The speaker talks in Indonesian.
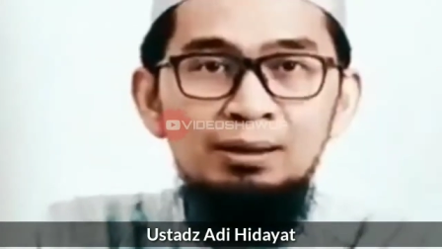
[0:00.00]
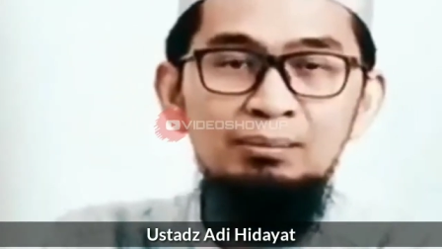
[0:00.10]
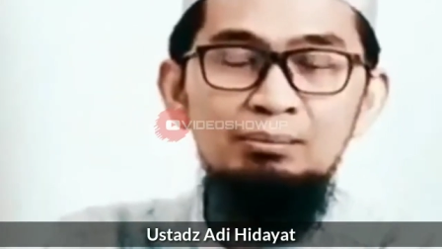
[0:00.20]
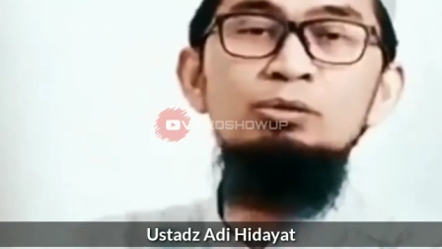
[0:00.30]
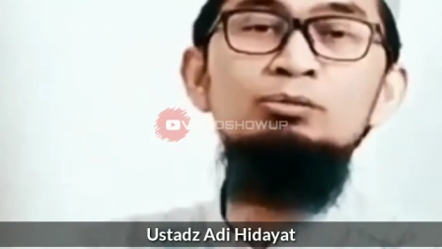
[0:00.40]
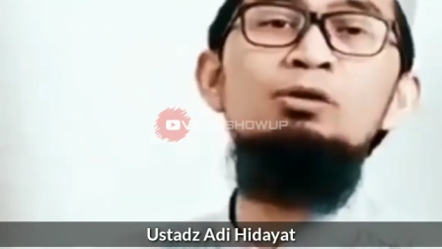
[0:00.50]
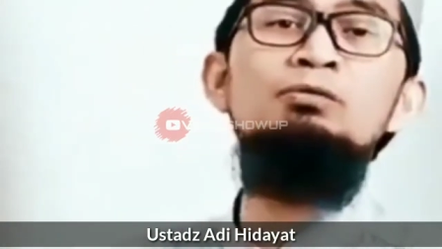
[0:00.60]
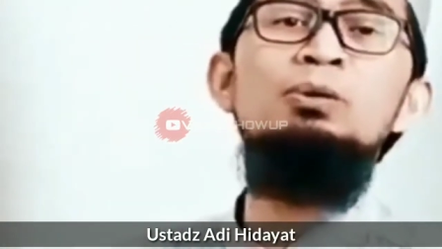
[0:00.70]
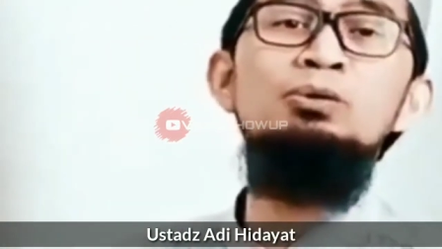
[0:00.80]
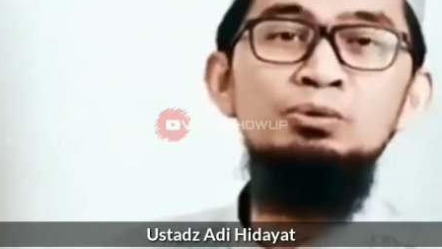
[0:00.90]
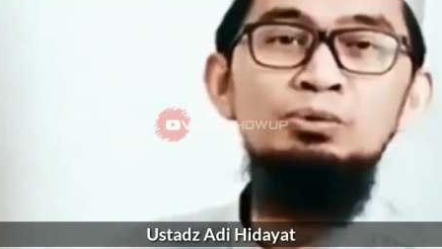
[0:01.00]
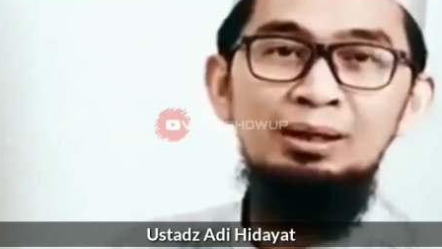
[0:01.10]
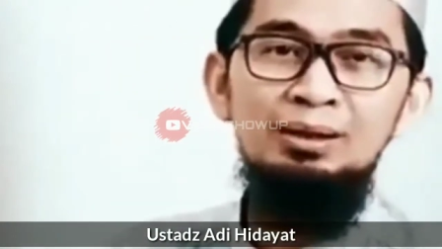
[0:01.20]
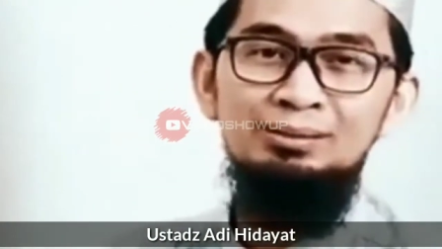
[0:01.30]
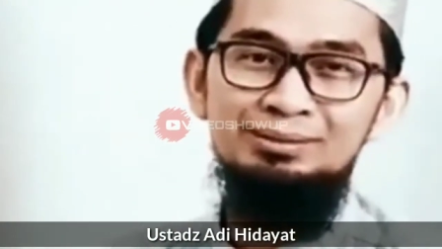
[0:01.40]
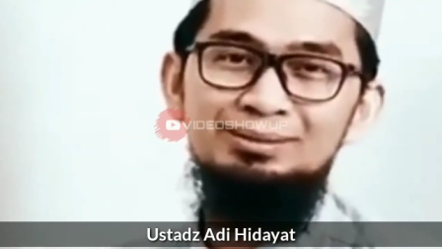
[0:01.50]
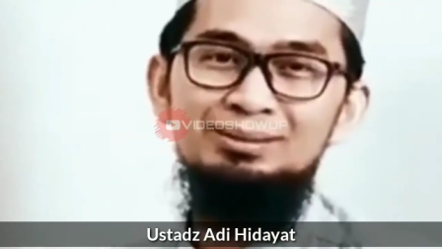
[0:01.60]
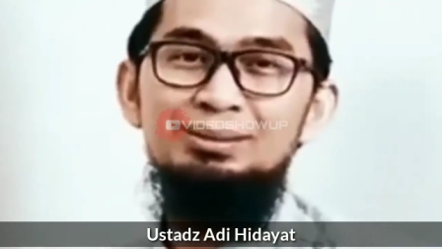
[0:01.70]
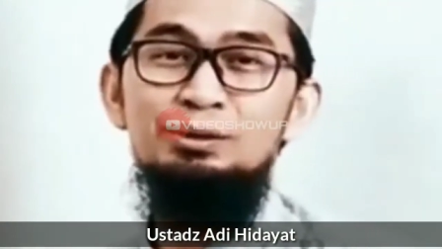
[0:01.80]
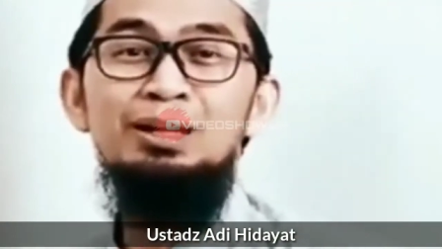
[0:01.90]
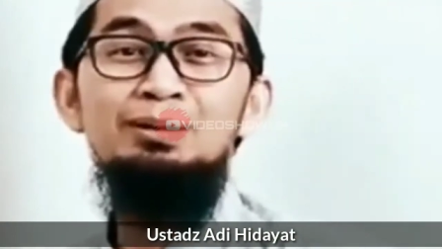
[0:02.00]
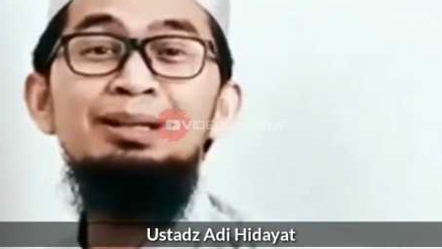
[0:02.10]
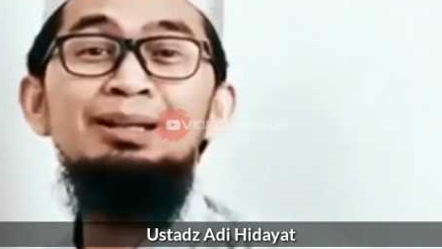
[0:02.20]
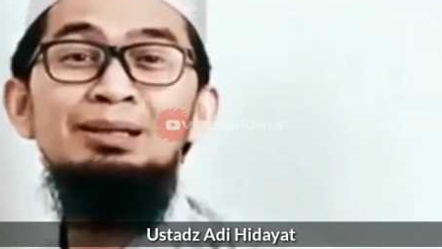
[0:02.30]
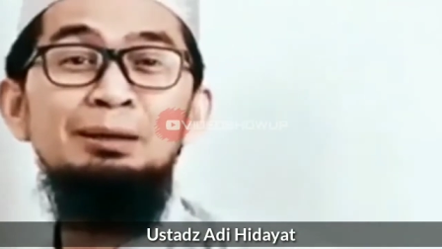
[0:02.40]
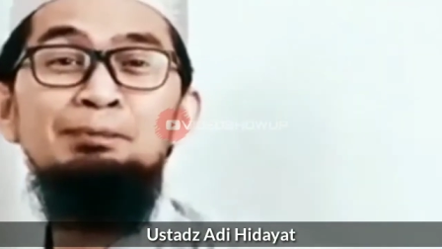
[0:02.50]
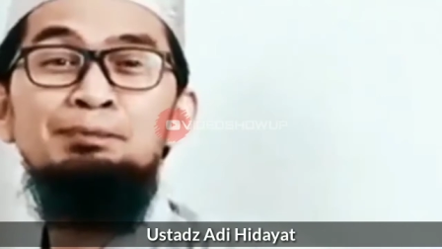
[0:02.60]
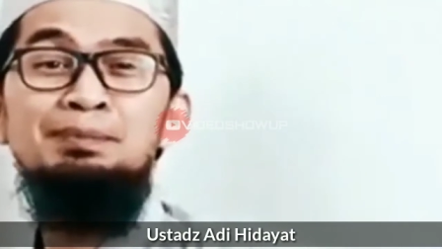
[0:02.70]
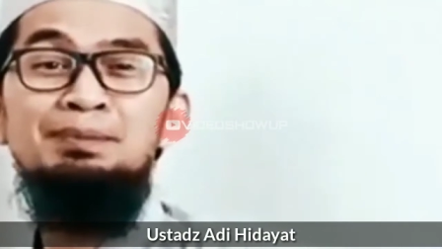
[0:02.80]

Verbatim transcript: diri, belum mau fokus juga. Lu bagaimana lagi?